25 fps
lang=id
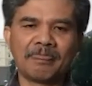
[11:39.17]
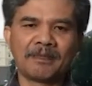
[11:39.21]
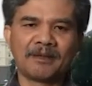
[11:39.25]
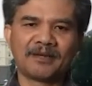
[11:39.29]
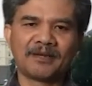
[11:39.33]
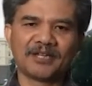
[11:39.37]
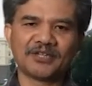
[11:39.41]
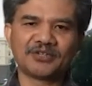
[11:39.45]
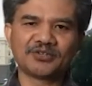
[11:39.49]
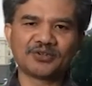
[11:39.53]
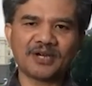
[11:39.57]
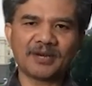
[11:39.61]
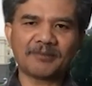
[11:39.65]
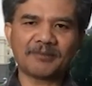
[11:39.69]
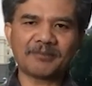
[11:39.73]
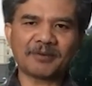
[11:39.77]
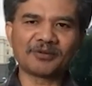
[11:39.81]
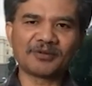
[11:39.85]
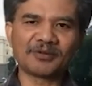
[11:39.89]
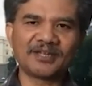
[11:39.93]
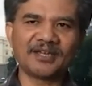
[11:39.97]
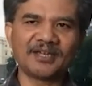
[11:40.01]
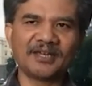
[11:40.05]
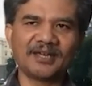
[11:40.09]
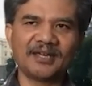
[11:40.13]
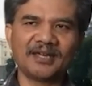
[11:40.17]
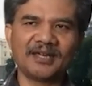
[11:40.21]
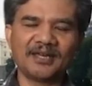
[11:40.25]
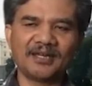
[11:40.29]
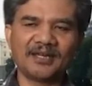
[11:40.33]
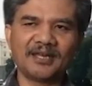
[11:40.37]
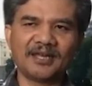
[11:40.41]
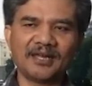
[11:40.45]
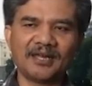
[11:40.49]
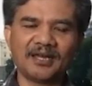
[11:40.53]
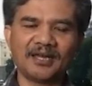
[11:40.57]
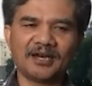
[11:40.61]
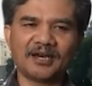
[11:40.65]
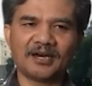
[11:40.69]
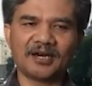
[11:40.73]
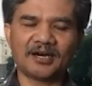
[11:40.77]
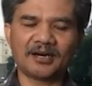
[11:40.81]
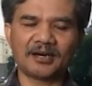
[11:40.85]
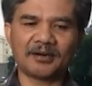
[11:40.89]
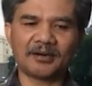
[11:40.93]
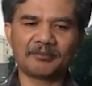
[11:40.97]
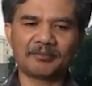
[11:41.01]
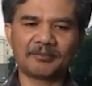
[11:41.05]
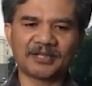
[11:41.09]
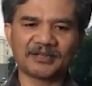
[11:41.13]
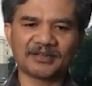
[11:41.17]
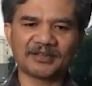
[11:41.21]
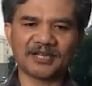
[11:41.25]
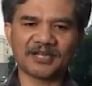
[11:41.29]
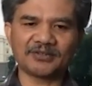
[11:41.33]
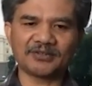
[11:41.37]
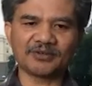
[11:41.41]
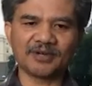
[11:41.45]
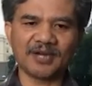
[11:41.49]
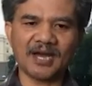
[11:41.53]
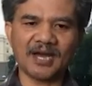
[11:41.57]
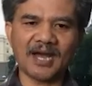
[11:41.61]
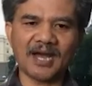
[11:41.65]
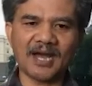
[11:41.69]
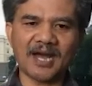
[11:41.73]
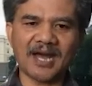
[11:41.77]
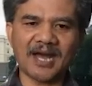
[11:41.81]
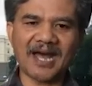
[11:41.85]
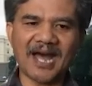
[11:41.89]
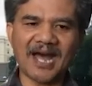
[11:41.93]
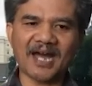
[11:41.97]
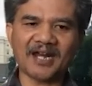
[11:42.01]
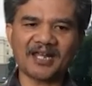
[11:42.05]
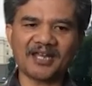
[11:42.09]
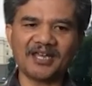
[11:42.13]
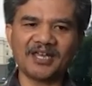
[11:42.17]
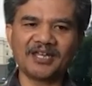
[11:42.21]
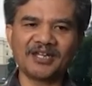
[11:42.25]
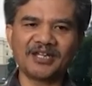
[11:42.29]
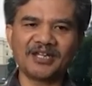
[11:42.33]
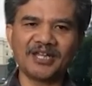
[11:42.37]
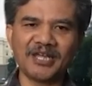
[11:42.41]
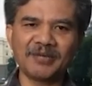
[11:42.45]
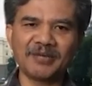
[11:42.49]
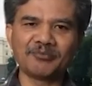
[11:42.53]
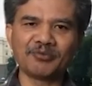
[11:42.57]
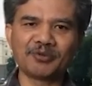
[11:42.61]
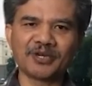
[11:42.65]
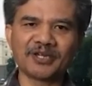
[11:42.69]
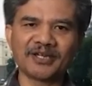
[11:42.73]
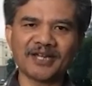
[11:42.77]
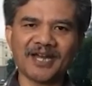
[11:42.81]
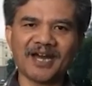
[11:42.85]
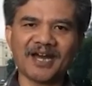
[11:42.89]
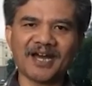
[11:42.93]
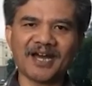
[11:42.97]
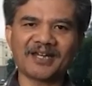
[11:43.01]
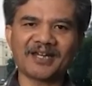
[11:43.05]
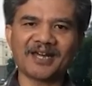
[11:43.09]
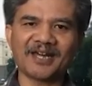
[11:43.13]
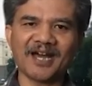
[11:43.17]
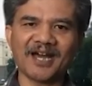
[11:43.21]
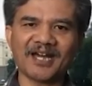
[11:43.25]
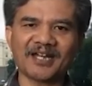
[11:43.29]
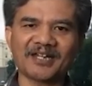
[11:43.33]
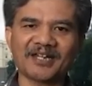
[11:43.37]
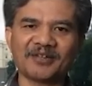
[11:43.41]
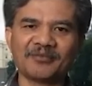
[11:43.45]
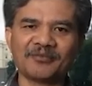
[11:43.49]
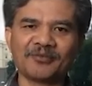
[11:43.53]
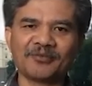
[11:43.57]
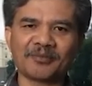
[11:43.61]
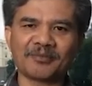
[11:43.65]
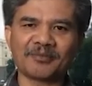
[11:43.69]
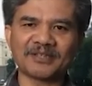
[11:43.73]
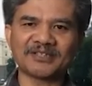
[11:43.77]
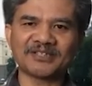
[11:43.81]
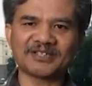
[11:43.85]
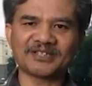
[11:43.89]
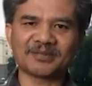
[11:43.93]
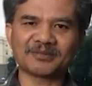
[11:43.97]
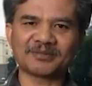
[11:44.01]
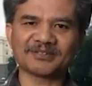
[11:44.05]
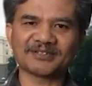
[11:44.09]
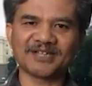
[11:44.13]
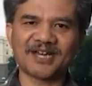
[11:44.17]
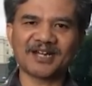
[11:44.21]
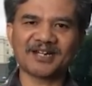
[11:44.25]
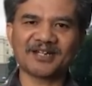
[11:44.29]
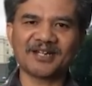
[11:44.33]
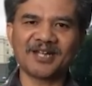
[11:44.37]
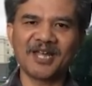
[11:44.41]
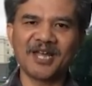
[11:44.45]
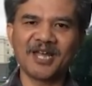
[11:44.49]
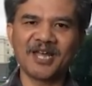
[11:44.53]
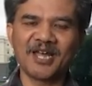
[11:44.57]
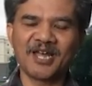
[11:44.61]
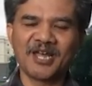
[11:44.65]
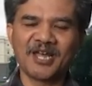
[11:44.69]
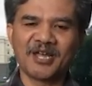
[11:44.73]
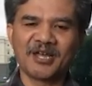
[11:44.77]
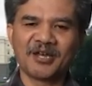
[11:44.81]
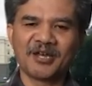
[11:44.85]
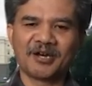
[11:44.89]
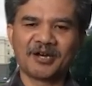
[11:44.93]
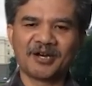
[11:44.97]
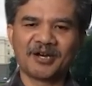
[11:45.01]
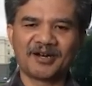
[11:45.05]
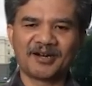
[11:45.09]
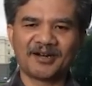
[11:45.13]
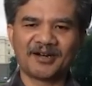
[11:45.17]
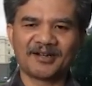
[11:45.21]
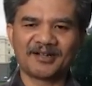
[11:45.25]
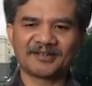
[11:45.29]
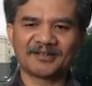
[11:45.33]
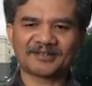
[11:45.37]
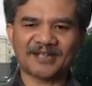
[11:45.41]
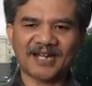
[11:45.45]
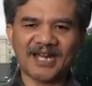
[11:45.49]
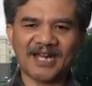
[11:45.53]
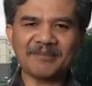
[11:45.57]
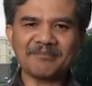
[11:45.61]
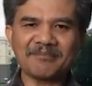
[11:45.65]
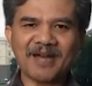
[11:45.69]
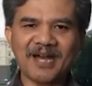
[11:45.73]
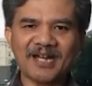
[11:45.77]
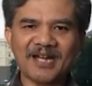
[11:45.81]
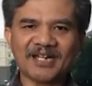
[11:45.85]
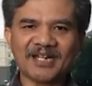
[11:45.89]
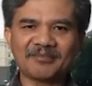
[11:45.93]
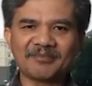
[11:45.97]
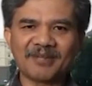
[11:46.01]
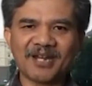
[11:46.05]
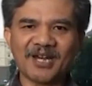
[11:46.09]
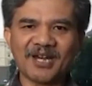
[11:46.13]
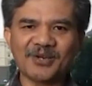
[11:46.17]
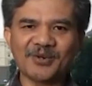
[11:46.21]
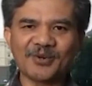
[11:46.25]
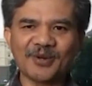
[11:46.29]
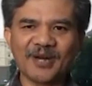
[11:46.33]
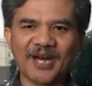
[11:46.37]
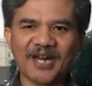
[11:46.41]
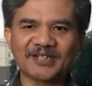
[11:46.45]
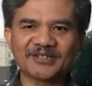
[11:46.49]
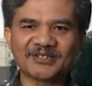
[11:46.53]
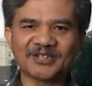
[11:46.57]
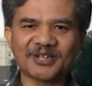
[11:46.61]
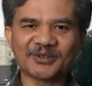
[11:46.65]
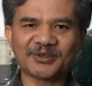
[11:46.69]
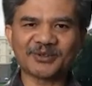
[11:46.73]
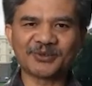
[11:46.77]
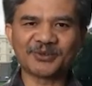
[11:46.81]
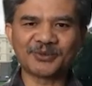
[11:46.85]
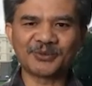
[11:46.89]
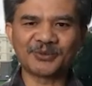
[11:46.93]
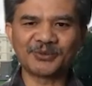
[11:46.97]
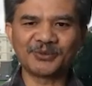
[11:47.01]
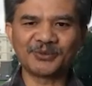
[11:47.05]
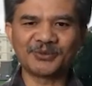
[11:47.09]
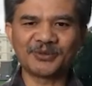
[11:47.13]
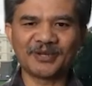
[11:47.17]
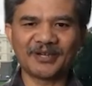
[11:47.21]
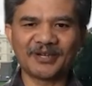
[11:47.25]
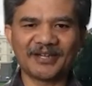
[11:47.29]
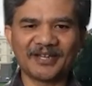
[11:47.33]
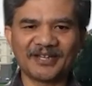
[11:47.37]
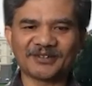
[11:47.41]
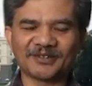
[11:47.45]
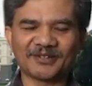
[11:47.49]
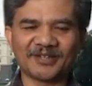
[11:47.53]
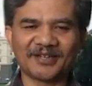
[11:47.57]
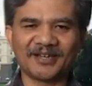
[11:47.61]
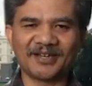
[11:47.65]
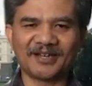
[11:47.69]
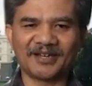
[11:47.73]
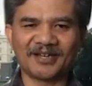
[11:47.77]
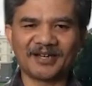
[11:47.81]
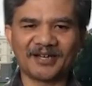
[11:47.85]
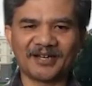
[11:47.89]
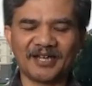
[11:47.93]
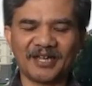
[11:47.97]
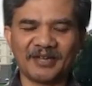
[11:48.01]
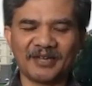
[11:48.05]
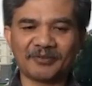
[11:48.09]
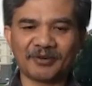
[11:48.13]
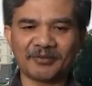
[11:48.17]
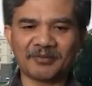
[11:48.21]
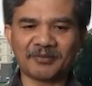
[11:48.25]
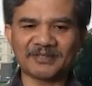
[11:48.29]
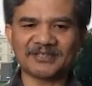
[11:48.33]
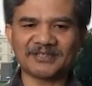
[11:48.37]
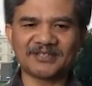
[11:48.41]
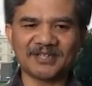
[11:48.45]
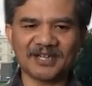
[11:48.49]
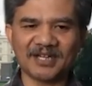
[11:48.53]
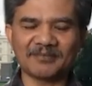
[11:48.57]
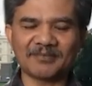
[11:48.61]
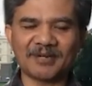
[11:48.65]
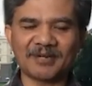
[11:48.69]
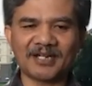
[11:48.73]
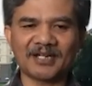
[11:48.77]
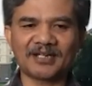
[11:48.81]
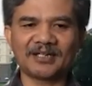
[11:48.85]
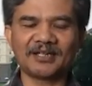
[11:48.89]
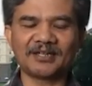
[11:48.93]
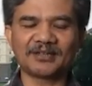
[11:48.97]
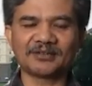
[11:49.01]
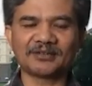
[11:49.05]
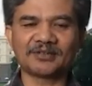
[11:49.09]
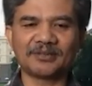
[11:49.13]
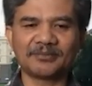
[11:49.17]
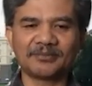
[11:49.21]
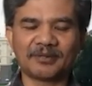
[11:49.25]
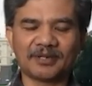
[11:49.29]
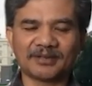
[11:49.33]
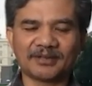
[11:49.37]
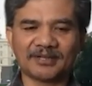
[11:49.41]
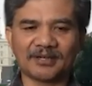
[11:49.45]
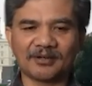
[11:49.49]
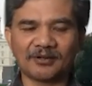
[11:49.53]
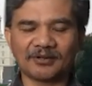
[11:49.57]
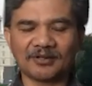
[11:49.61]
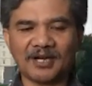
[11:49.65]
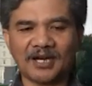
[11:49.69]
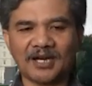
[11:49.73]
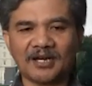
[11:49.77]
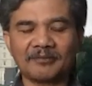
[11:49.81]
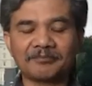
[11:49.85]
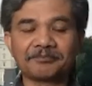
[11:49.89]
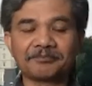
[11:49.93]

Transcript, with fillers: Dan juga perlu di ini berita juga hari ini mungkin ada akan informasi terbesar Eh, Trump akan melakukan satu ini eh, informasinya kemarin itu di berita lokal